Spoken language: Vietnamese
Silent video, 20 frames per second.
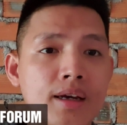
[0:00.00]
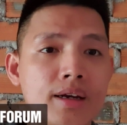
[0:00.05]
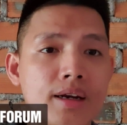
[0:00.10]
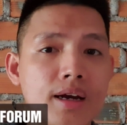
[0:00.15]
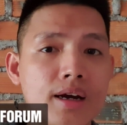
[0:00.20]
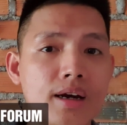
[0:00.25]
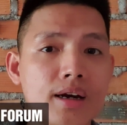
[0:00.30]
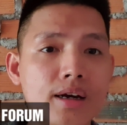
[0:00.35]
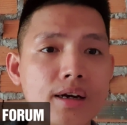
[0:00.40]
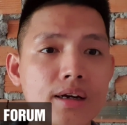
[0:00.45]

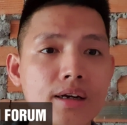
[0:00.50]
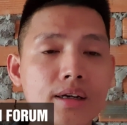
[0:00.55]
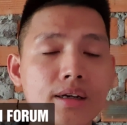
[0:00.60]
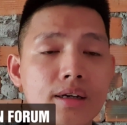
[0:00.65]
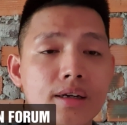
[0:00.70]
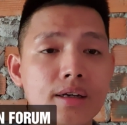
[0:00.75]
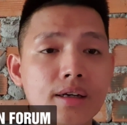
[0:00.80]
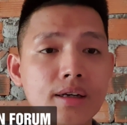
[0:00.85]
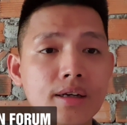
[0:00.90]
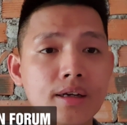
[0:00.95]
đó
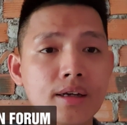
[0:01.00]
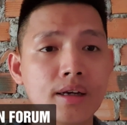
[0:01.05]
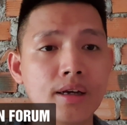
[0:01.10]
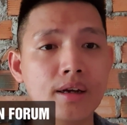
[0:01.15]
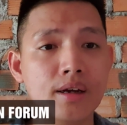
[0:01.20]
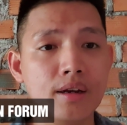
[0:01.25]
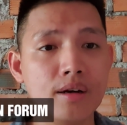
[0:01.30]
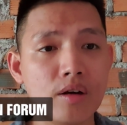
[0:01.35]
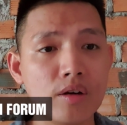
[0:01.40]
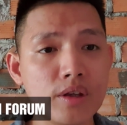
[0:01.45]

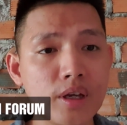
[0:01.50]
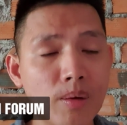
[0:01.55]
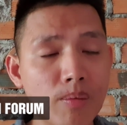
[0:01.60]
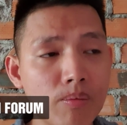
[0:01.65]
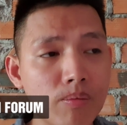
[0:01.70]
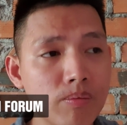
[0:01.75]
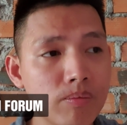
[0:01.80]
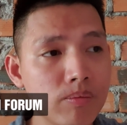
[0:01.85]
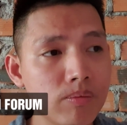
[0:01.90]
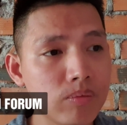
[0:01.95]
rồi
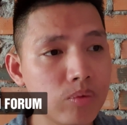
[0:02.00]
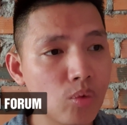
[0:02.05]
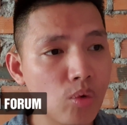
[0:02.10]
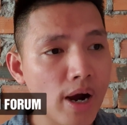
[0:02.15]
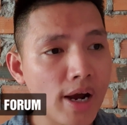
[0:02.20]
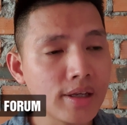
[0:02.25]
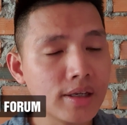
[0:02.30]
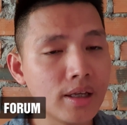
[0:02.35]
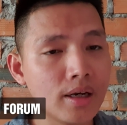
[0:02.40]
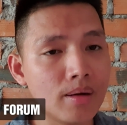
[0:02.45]
trong
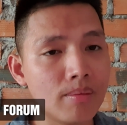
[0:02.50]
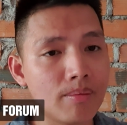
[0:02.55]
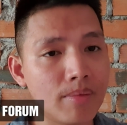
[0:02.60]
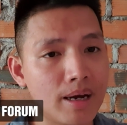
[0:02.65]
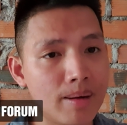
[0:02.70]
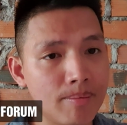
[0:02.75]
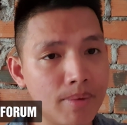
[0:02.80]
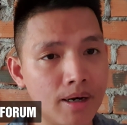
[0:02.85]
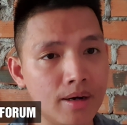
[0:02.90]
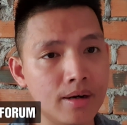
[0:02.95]
quá trình
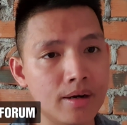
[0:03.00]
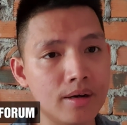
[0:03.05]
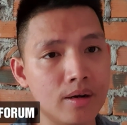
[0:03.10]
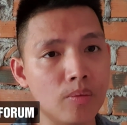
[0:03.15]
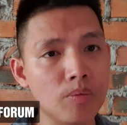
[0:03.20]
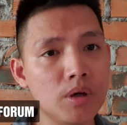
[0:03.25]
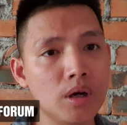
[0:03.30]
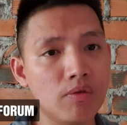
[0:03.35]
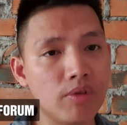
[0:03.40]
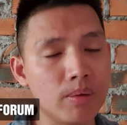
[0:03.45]
mà mình
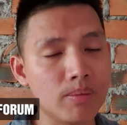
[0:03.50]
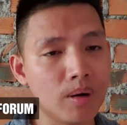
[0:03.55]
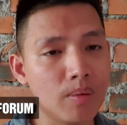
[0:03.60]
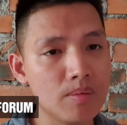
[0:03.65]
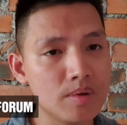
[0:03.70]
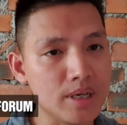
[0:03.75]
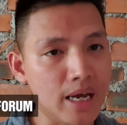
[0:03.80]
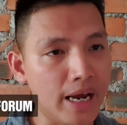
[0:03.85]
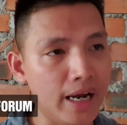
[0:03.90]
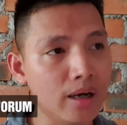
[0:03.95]
cũng như học viện bất
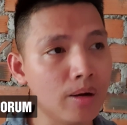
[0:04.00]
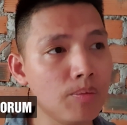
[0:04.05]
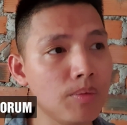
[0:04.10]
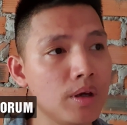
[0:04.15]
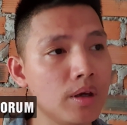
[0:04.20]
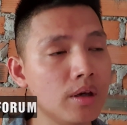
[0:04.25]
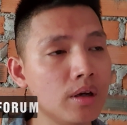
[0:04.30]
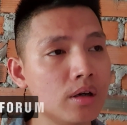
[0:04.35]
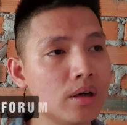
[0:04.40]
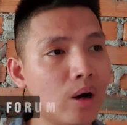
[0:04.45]
động sản
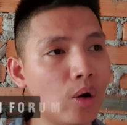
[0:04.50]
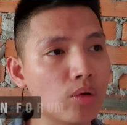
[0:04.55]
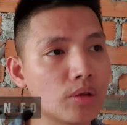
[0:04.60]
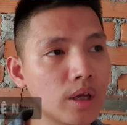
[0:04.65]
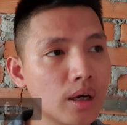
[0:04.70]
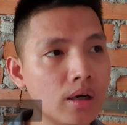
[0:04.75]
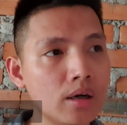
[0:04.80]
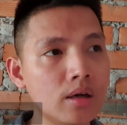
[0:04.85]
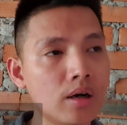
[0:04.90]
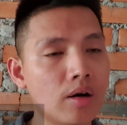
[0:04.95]
như những người đầu
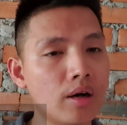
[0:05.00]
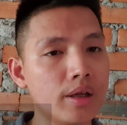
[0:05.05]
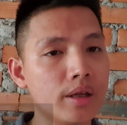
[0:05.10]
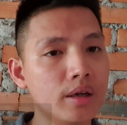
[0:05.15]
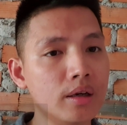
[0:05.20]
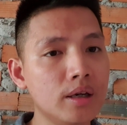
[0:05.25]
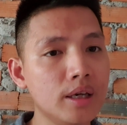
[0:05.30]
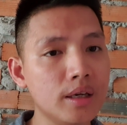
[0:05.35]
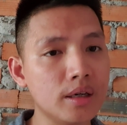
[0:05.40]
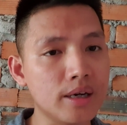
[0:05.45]
tư hoặc là
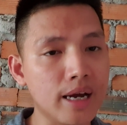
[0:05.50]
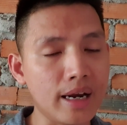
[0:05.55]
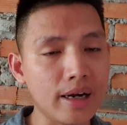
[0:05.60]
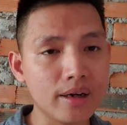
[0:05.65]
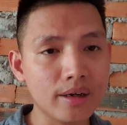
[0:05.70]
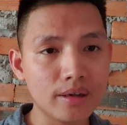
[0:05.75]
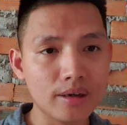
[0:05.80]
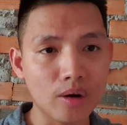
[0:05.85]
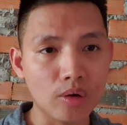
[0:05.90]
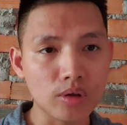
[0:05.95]
những cái dự
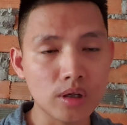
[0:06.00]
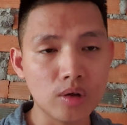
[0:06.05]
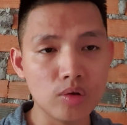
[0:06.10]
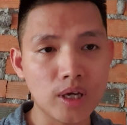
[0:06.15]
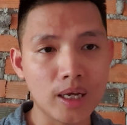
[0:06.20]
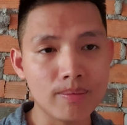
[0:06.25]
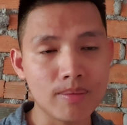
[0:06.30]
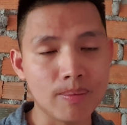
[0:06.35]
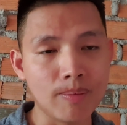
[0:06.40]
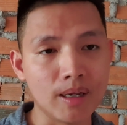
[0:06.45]
án đầu tư kinh
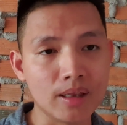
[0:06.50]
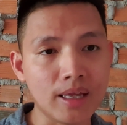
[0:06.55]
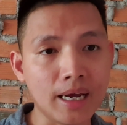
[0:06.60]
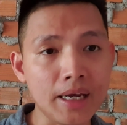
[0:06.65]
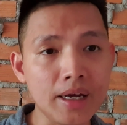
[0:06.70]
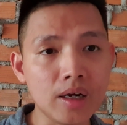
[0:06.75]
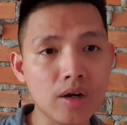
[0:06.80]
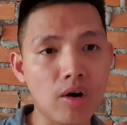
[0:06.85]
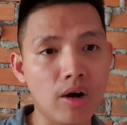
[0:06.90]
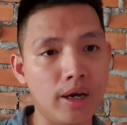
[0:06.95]
doanh mà mình
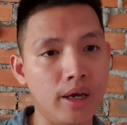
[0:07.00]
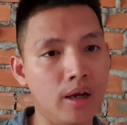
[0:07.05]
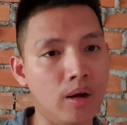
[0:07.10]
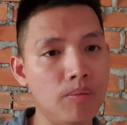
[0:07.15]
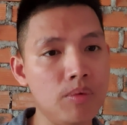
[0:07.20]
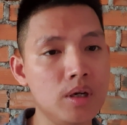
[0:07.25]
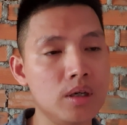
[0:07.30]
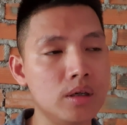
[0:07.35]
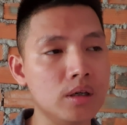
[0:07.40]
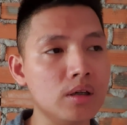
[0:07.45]
thấy ở ngoài
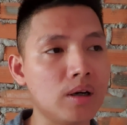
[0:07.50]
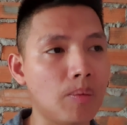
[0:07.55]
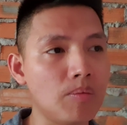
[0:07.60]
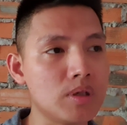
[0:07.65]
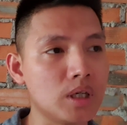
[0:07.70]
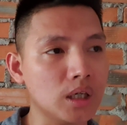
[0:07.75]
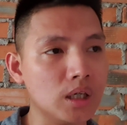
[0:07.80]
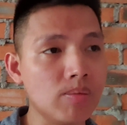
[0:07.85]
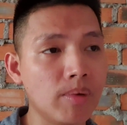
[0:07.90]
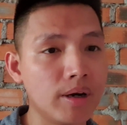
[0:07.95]
cũng như những cộng
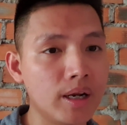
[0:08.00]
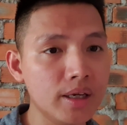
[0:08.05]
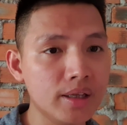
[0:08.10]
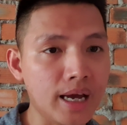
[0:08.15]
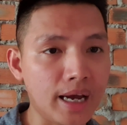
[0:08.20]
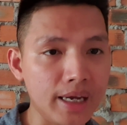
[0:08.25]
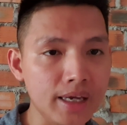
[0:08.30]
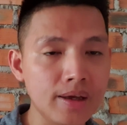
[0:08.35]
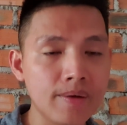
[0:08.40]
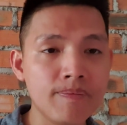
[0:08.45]
sự mình đi
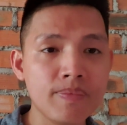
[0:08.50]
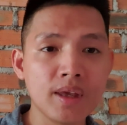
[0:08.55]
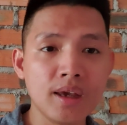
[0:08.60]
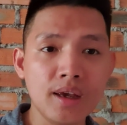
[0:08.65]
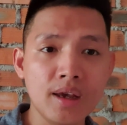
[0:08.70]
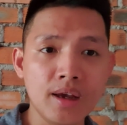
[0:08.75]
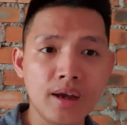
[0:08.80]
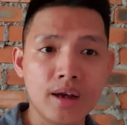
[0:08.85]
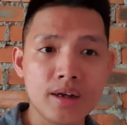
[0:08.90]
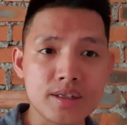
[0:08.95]
thấy
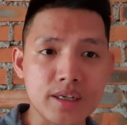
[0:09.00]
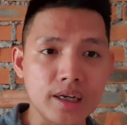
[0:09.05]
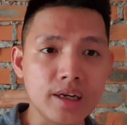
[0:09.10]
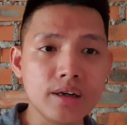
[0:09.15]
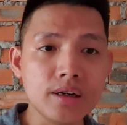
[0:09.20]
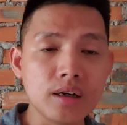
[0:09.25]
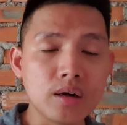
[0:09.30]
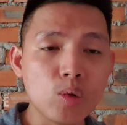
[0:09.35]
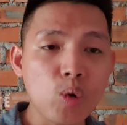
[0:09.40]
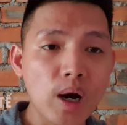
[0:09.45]
sẽ
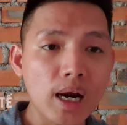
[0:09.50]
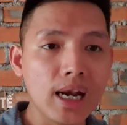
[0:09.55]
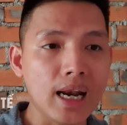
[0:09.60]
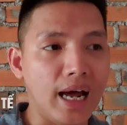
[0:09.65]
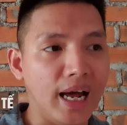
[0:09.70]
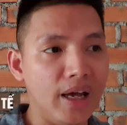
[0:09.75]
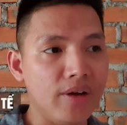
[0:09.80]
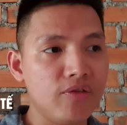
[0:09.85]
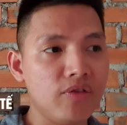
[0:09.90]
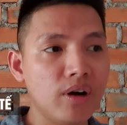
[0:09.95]
được quay
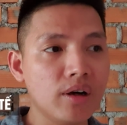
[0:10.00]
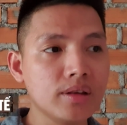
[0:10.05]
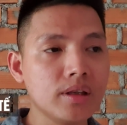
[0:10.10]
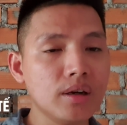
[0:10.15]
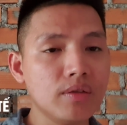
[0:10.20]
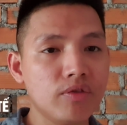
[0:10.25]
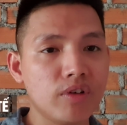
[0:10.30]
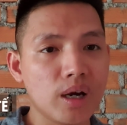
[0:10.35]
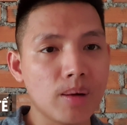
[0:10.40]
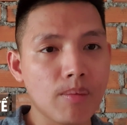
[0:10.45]
lại phân
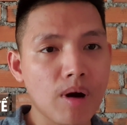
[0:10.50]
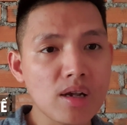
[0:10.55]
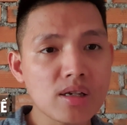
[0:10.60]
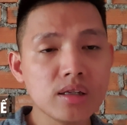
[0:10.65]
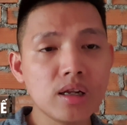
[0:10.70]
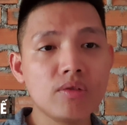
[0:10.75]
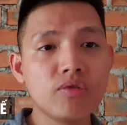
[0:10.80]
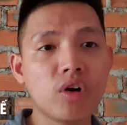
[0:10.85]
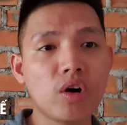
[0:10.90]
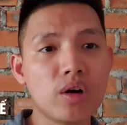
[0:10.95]
tích và post
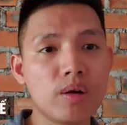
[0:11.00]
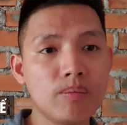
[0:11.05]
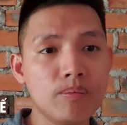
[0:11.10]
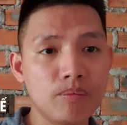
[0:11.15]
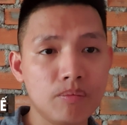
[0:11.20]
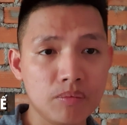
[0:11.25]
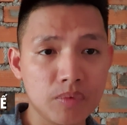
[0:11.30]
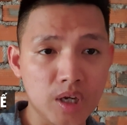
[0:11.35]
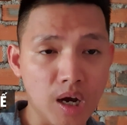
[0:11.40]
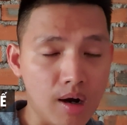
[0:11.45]
lên forum
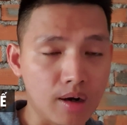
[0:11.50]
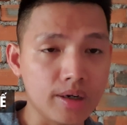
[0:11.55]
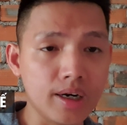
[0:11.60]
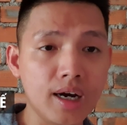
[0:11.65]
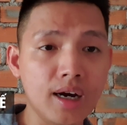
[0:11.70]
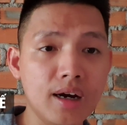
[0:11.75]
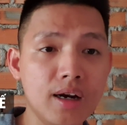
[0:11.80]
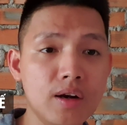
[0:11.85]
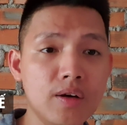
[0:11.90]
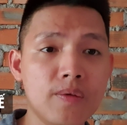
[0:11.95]
chọn
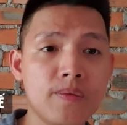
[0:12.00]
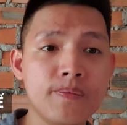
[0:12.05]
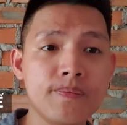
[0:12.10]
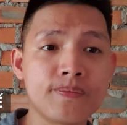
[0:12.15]
đời luôn